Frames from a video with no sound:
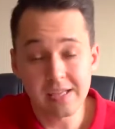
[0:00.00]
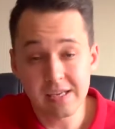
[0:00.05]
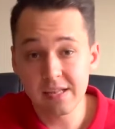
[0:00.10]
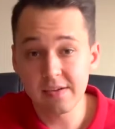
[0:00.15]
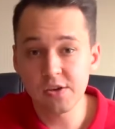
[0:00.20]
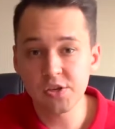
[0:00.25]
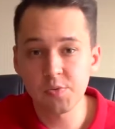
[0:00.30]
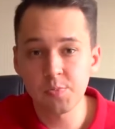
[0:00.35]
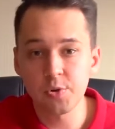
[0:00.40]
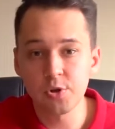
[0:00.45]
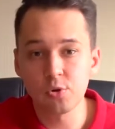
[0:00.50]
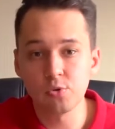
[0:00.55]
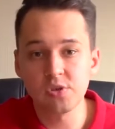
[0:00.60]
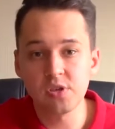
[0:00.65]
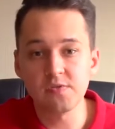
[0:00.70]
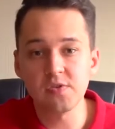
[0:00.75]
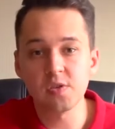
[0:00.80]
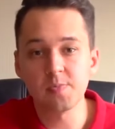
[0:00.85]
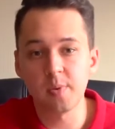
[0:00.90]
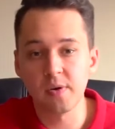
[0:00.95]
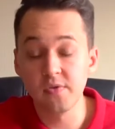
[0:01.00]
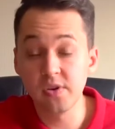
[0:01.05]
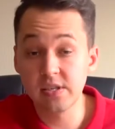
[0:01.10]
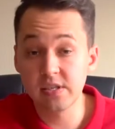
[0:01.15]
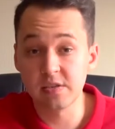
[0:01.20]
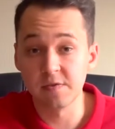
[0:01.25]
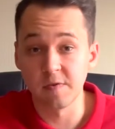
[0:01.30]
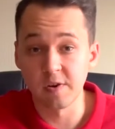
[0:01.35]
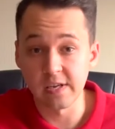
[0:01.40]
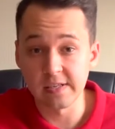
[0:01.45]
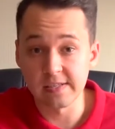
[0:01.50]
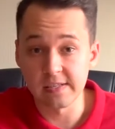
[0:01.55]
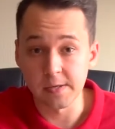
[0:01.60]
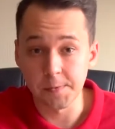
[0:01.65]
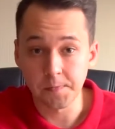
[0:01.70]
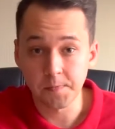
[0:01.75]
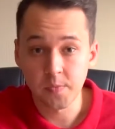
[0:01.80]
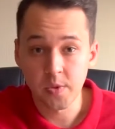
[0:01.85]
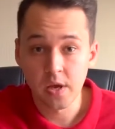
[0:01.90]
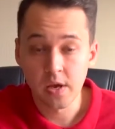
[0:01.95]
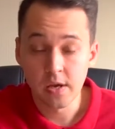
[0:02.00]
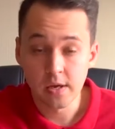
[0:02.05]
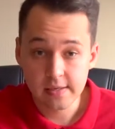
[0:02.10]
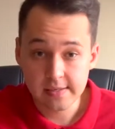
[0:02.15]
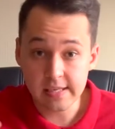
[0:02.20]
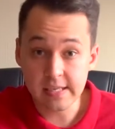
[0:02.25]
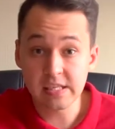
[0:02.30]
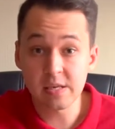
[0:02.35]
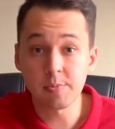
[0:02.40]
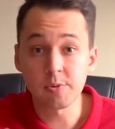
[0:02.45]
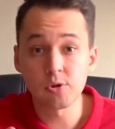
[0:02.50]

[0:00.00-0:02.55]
тогда ваша продуктивность повысится в разы. Кстати, о